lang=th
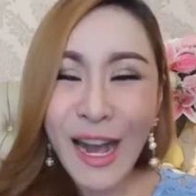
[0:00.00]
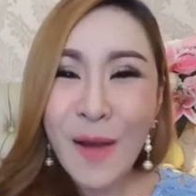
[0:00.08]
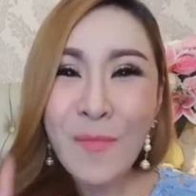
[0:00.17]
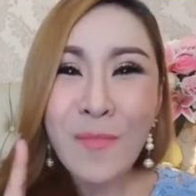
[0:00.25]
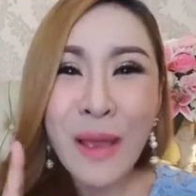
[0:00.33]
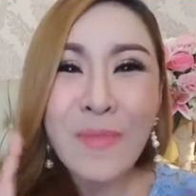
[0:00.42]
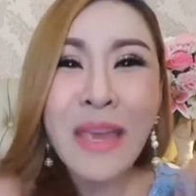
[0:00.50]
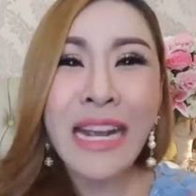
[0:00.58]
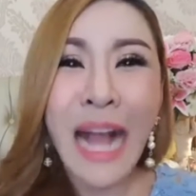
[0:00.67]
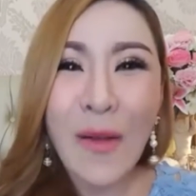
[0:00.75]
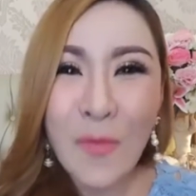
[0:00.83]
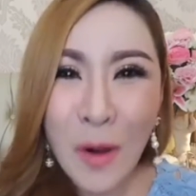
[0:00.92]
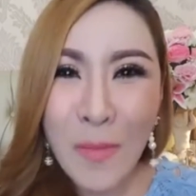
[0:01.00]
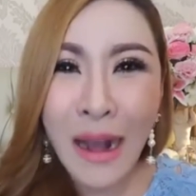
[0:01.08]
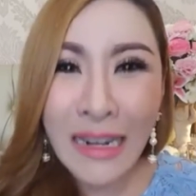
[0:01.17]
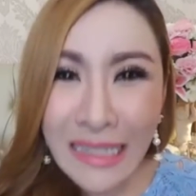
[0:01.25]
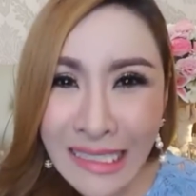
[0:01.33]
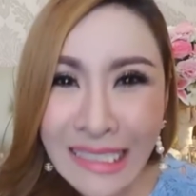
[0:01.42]
ไม่มีคำว่าบัง
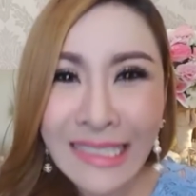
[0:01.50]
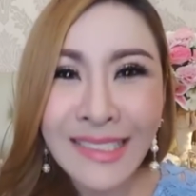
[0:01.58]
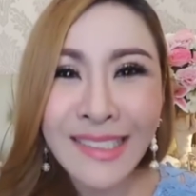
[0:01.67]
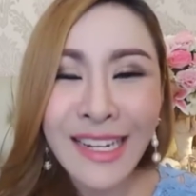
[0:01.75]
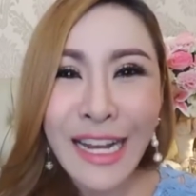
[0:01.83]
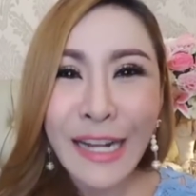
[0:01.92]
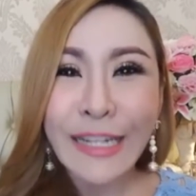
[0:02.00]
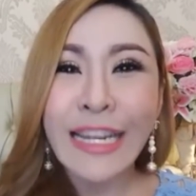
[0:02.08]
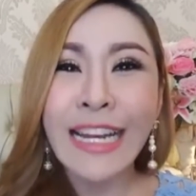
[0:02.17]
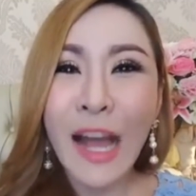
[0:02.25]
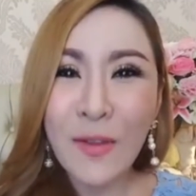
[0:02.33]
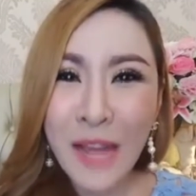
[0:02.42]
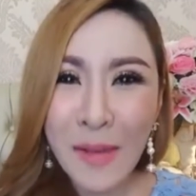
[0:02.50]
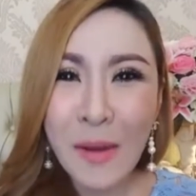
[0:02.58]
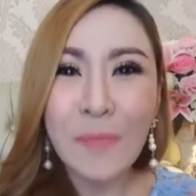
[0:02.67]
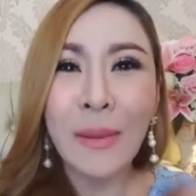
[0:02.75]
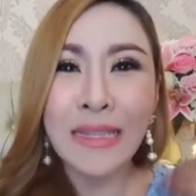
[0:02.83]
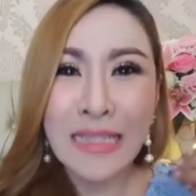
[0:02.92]
เอิญที่เราได้มา
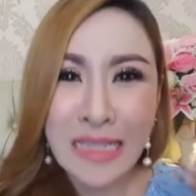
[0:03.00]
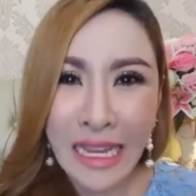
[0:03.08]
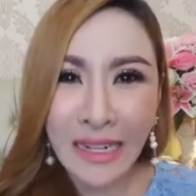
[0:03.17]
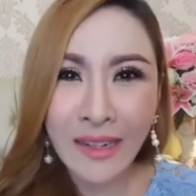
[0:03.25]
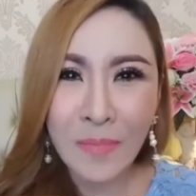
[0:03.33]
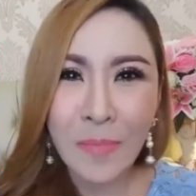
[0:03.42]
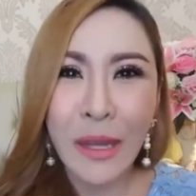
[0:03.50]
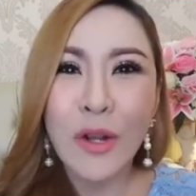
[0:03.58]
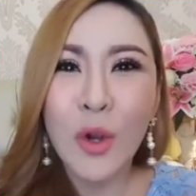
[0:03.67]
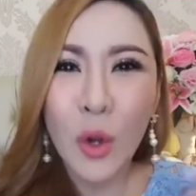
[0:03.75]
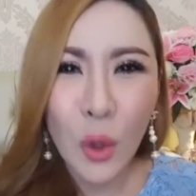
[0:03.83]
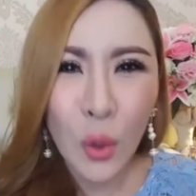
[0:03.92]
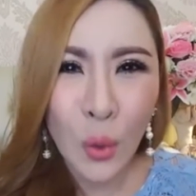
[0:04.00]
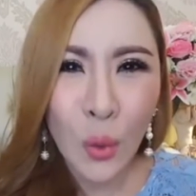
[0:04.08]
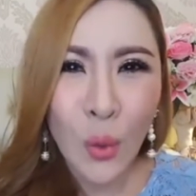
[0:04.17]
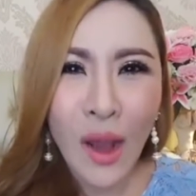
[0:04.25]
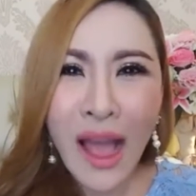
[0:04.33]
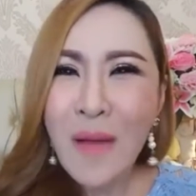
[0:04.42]
เป็นศิษย์เป็นครู
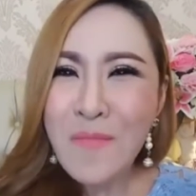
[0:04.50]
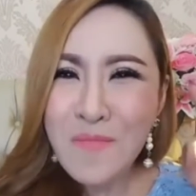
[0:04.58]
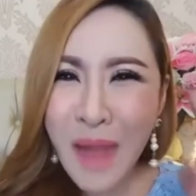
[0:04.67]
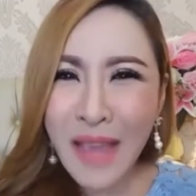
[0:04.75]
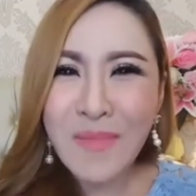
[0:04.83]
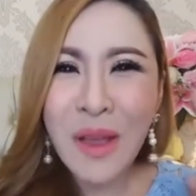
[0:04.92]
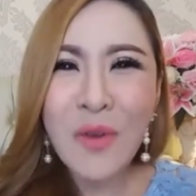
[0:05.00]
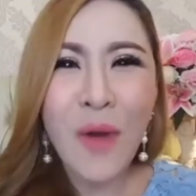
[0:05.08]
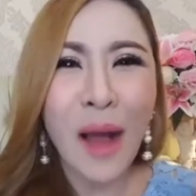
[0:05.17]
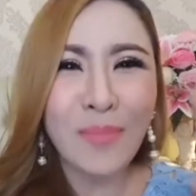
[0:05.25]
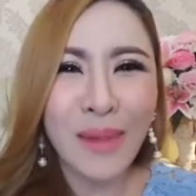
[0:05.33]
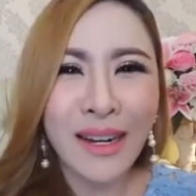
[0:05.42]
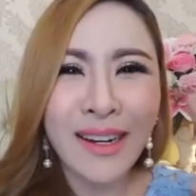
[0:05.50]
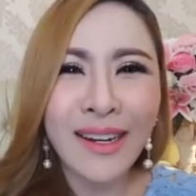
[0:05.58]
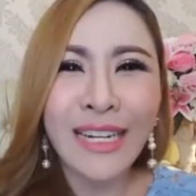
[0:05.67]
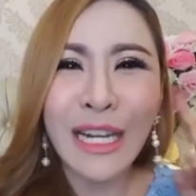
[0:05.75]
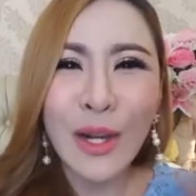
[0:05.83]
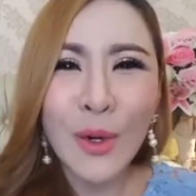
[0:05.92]
ไม่มีความบัง
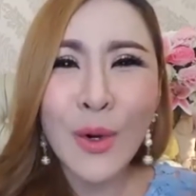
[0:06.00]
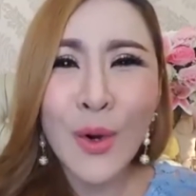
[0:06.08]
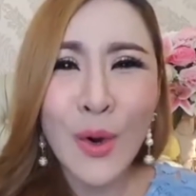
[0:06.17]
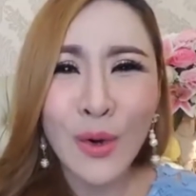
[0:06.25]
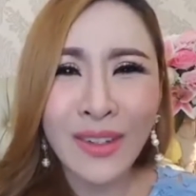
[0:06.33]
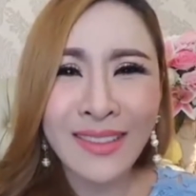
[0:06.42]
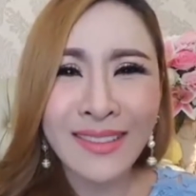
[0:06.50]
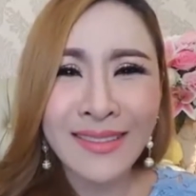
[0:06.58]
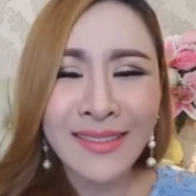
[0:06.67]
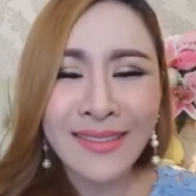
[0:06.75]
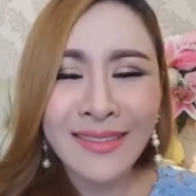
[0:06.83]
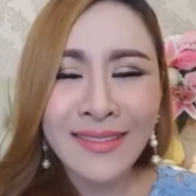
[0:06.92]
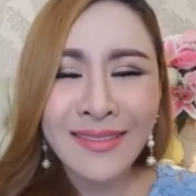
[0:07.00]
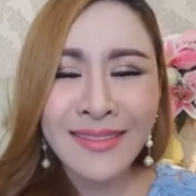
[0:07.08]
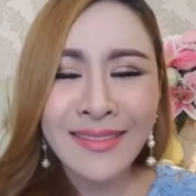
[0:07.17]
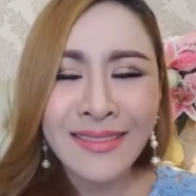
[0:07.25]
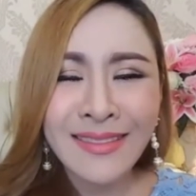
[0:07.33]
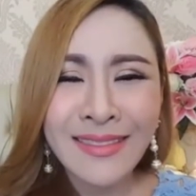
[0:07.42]
เอิญลูก
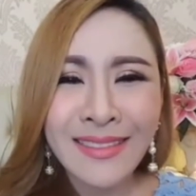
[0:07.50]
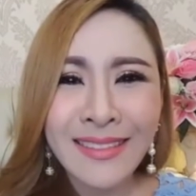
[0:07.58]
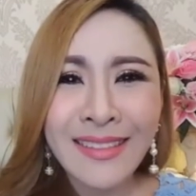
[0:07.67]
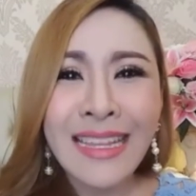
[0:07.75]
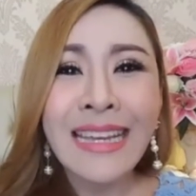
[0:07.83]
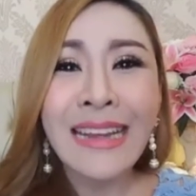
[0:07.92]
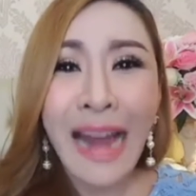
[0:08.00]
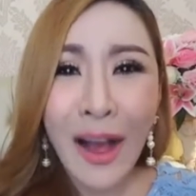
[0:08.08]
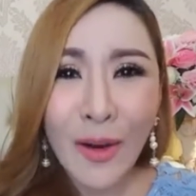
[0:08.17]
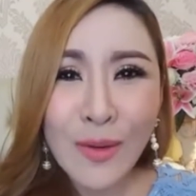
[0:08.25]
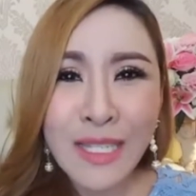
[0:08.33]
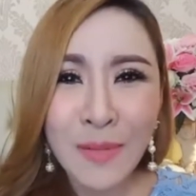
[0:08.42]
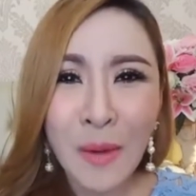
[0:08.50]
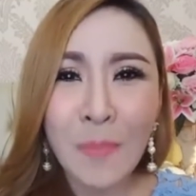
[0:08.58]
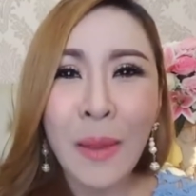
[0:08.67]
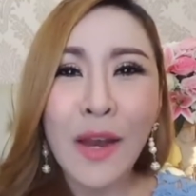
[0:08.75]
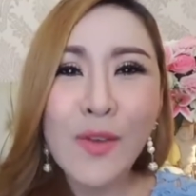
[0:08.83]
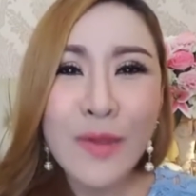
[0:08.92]
ที่เราจะมา
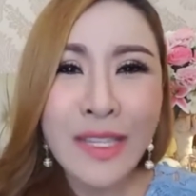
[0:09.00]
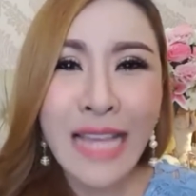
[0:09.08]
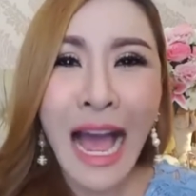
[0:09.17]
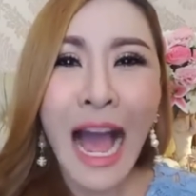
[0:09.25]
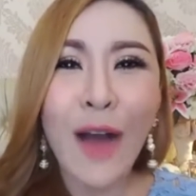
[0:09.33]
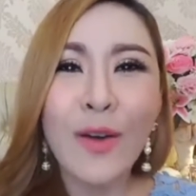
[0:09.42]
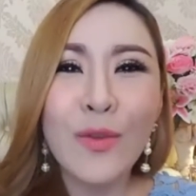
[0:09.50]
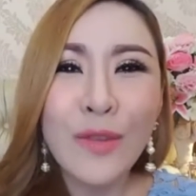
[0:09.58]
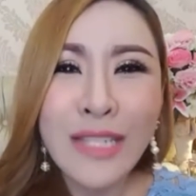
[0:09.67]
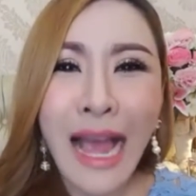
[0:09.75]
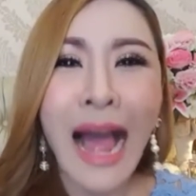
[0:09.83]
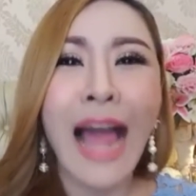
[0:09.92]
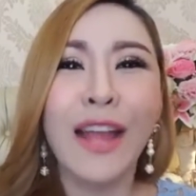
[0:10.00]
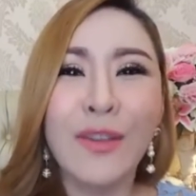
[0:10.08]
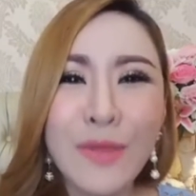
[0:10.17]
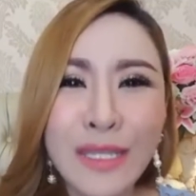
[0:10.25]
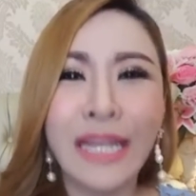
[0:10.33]
เป็นลูกสาวลูกชายลูกศิษ